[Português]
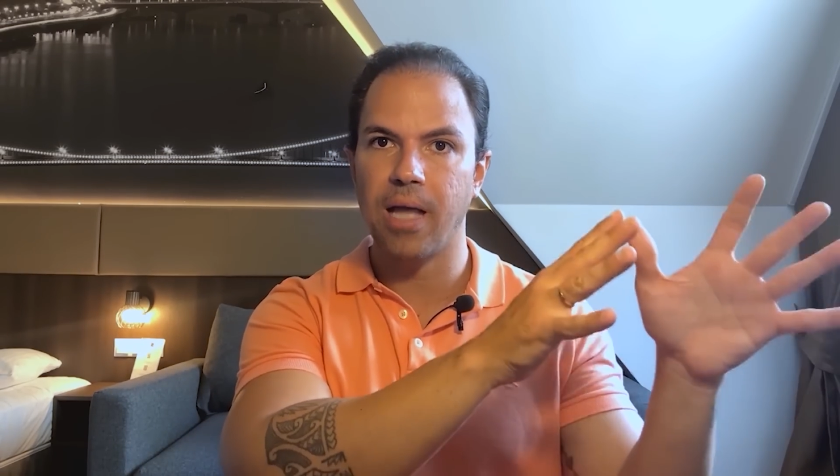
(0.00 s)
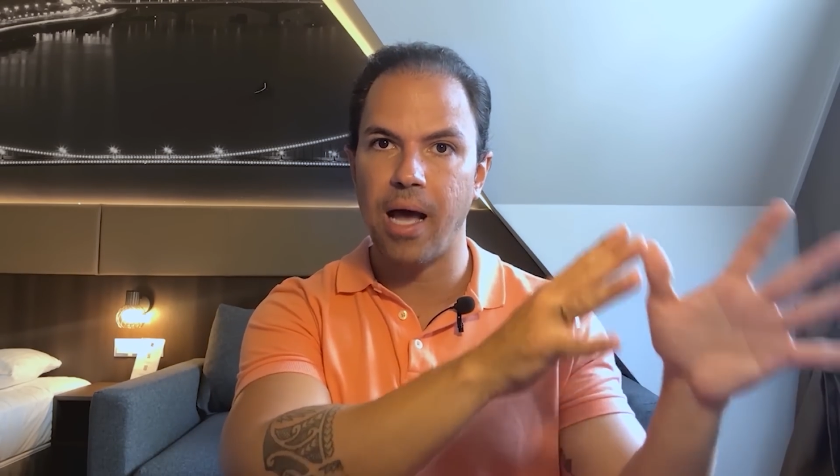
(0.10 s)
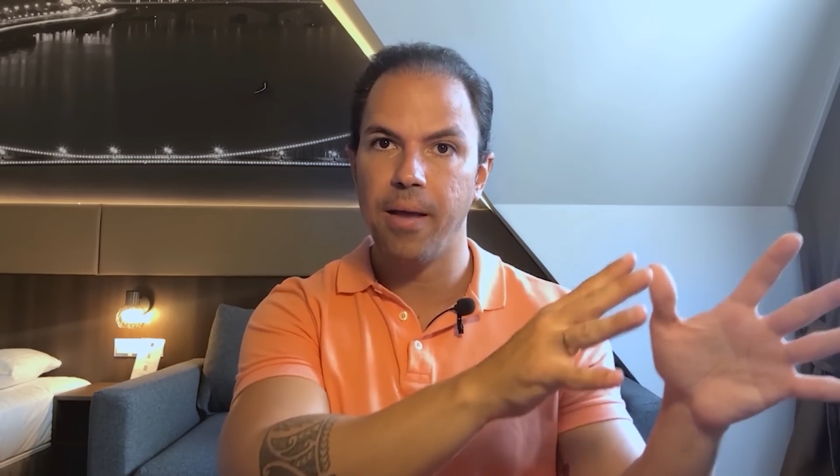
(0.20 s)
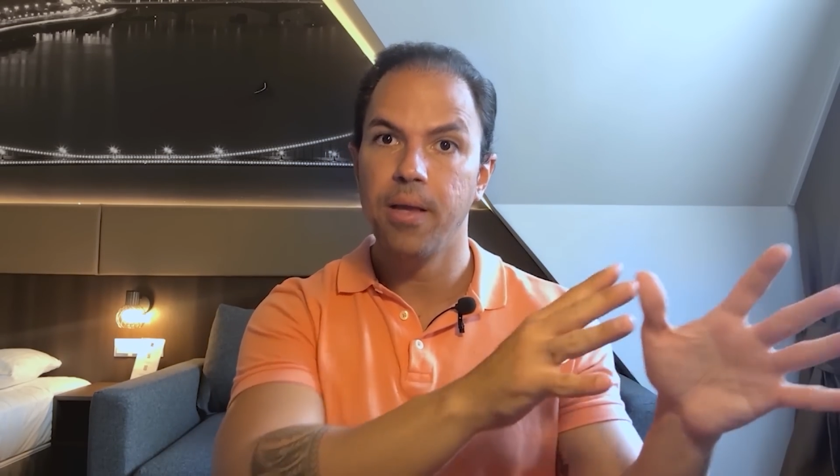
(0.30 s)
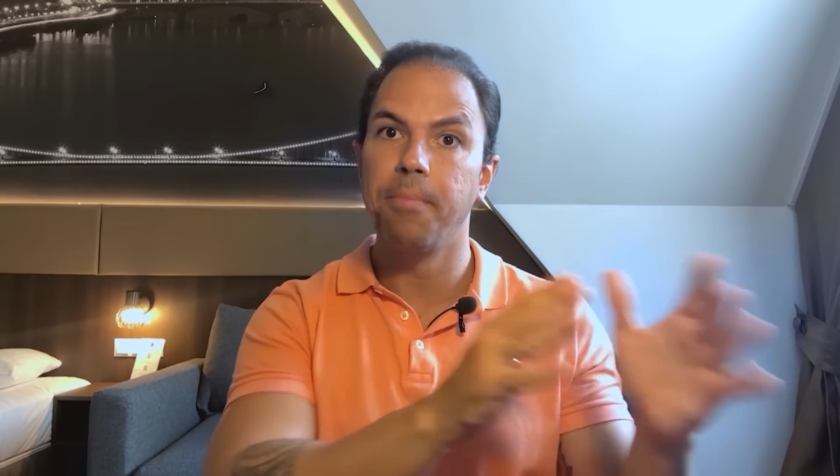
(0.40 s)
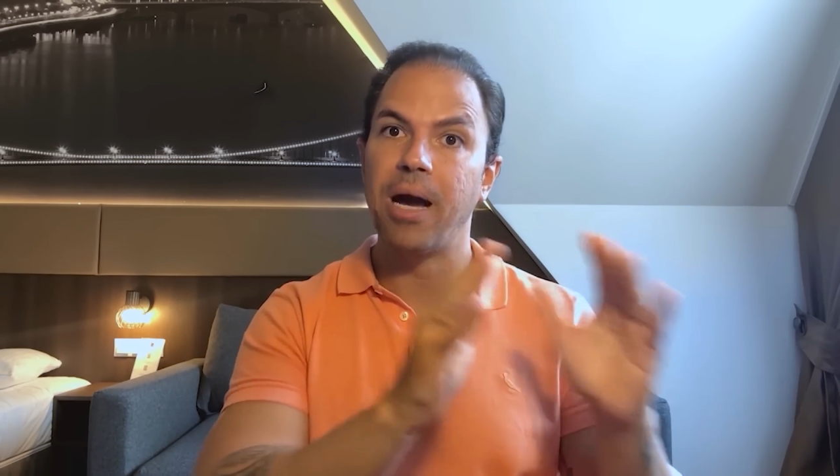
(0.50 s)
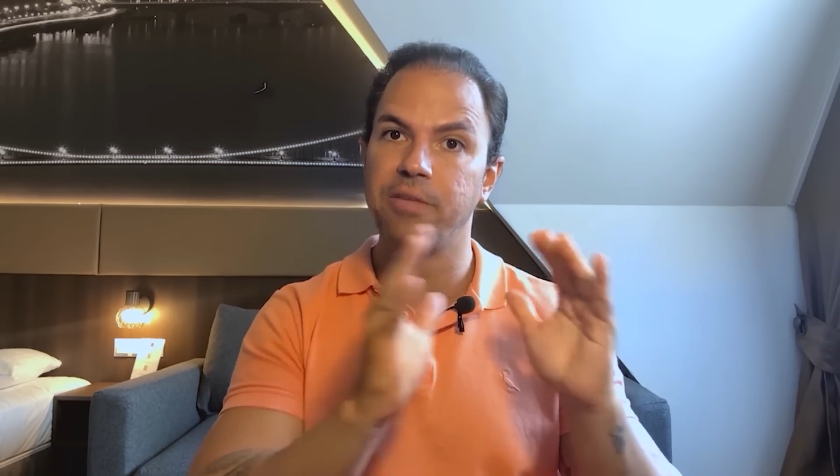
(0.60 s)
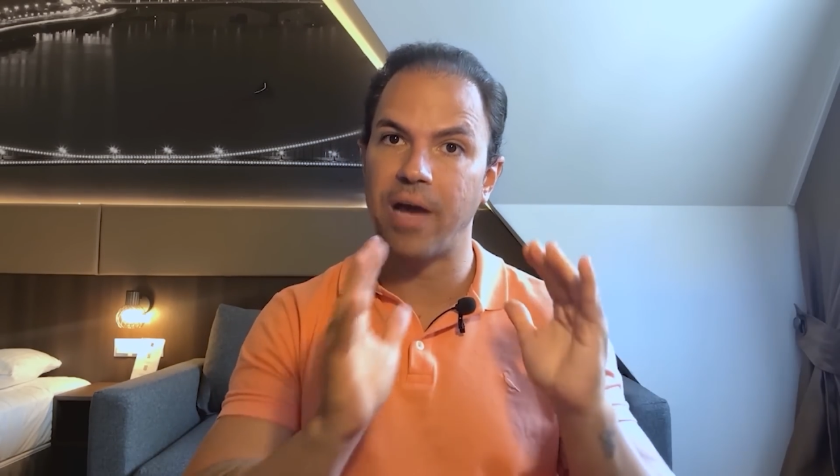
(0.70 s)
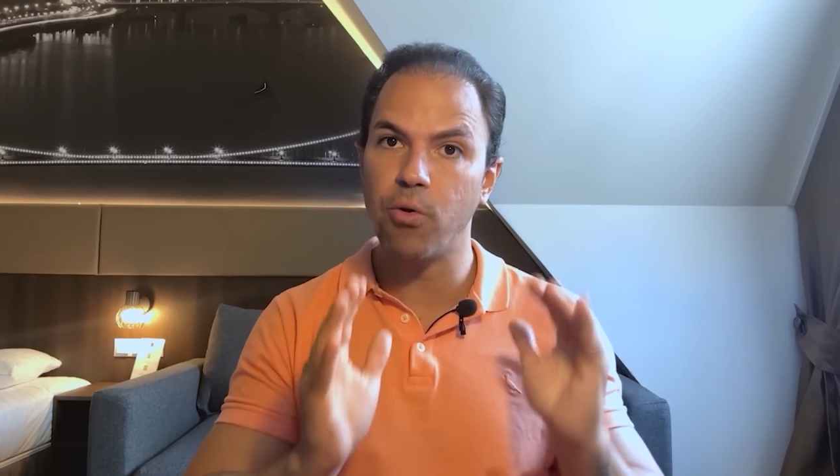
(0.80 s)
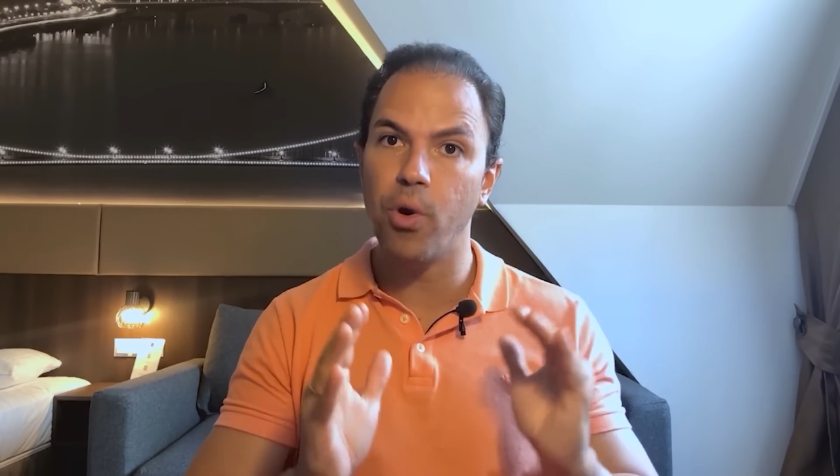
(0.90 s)
tá?
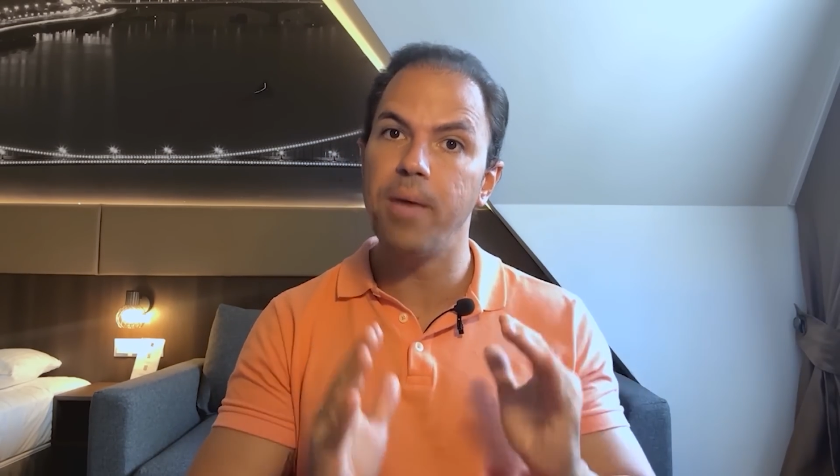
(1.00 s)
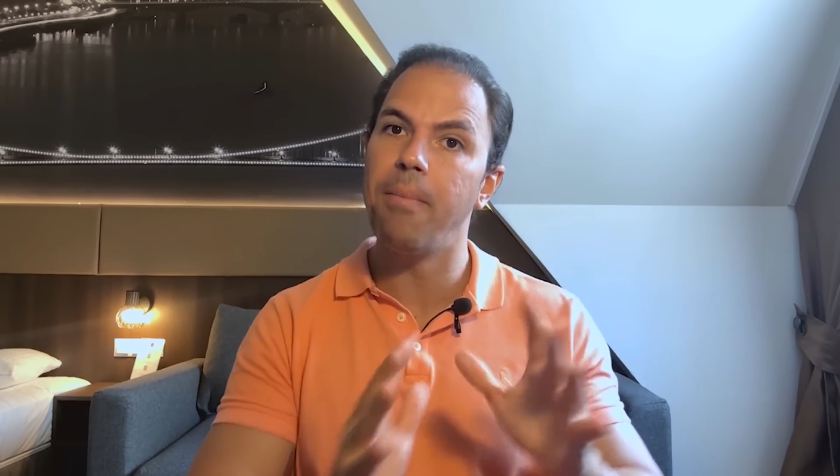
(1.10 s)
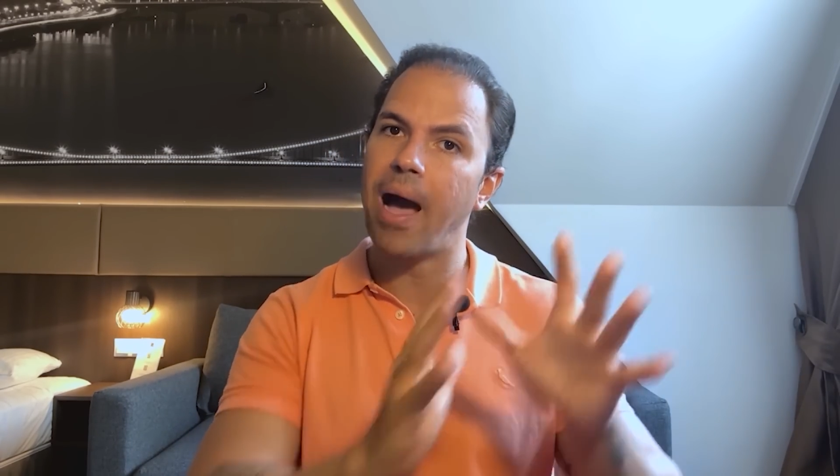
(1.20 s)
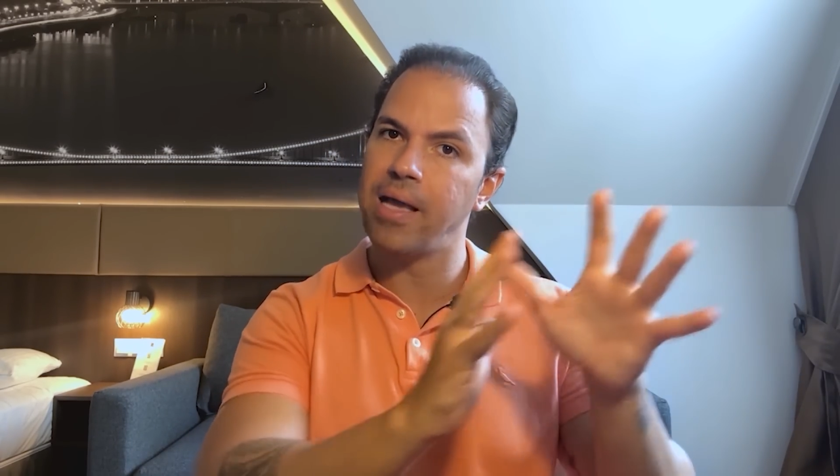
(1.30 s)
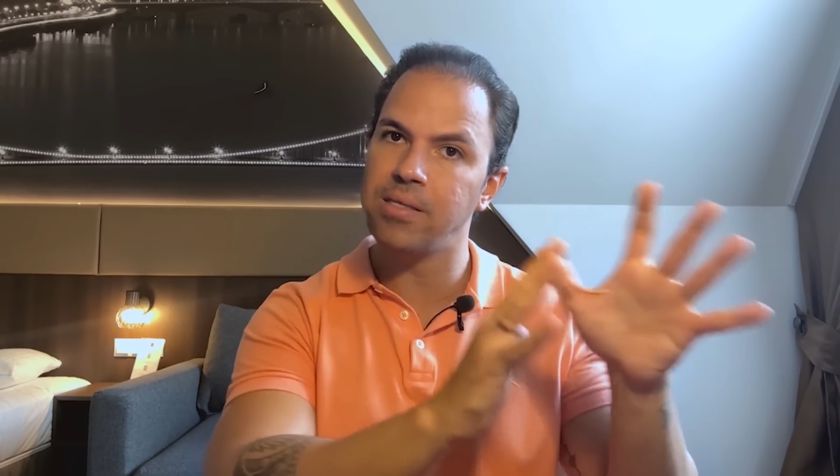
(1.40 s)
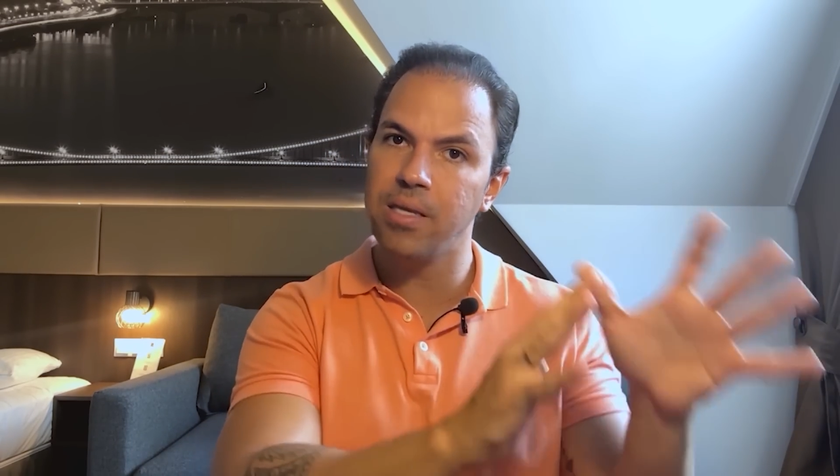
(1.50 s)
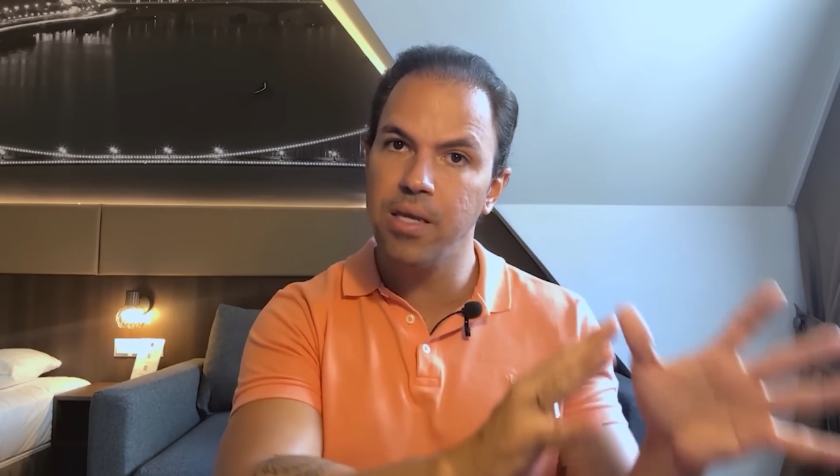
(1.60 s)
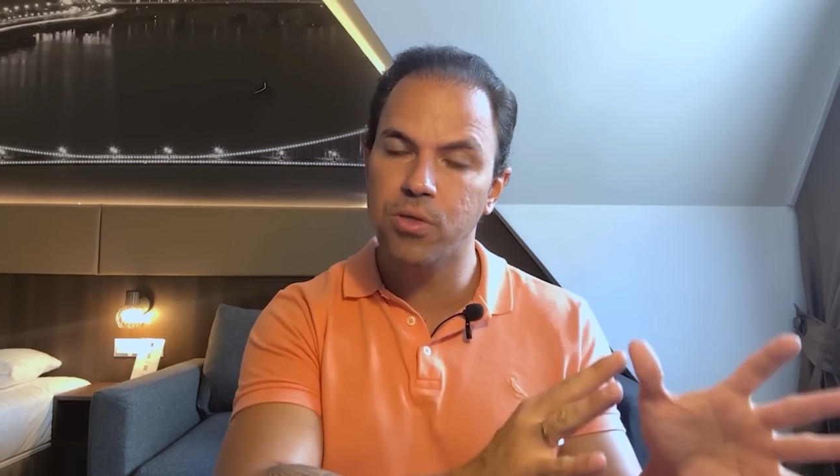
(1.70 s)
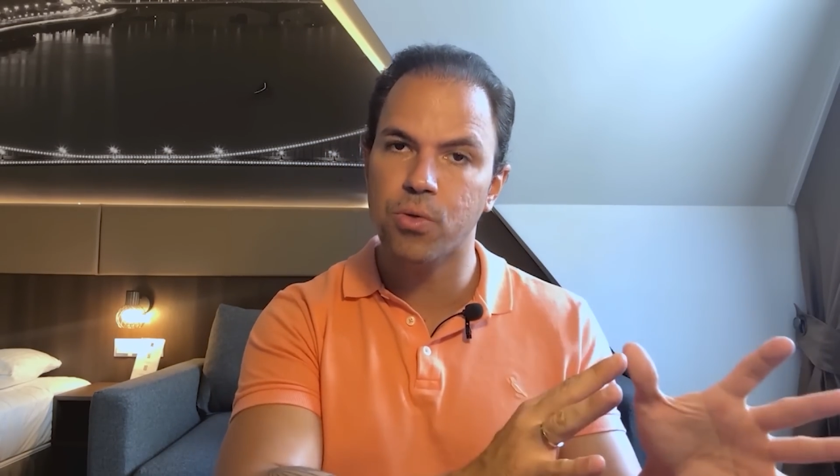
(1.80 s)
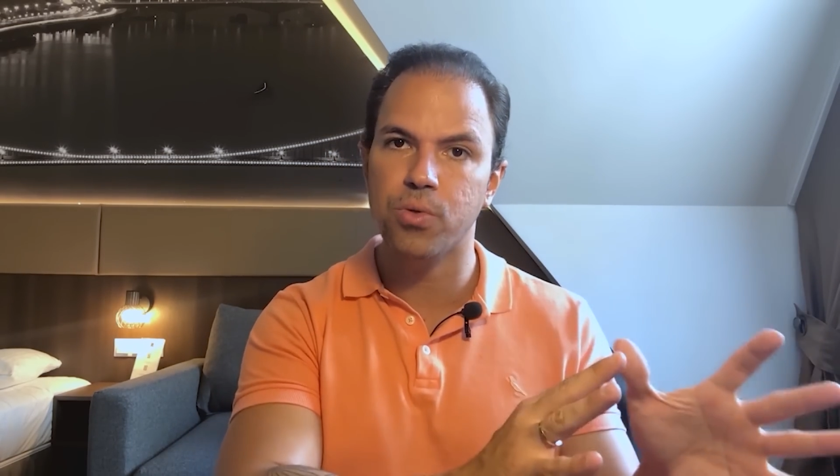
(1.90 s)
Mas vai correr mais
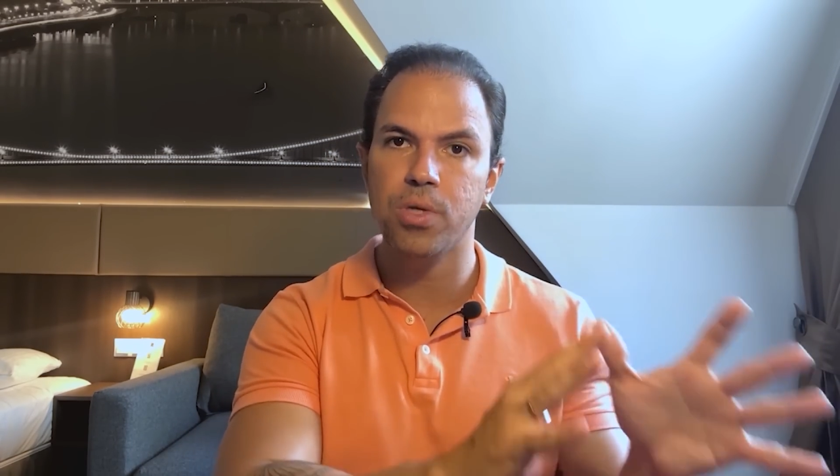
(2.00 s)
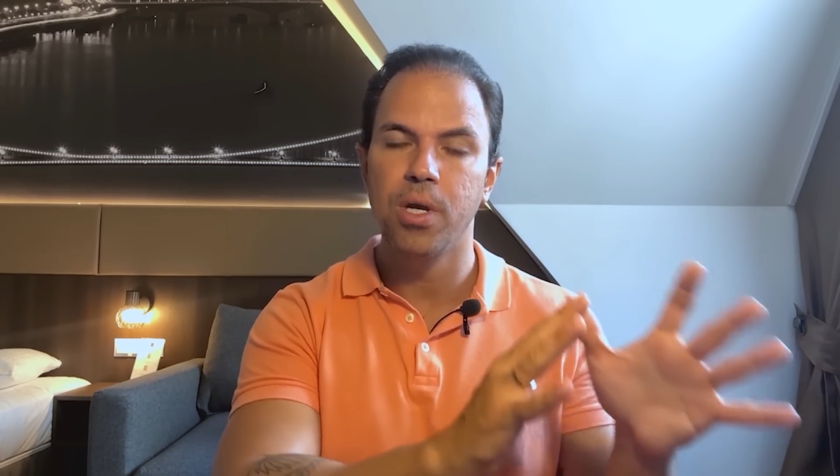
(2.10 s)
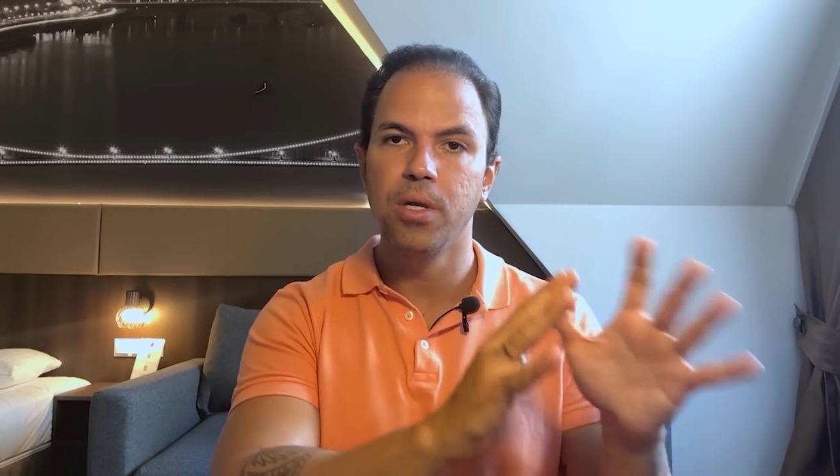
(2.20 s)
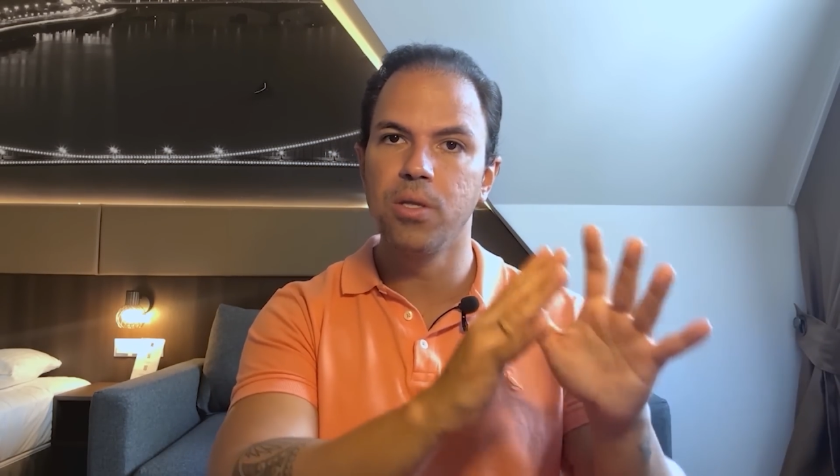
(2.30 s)
riscos.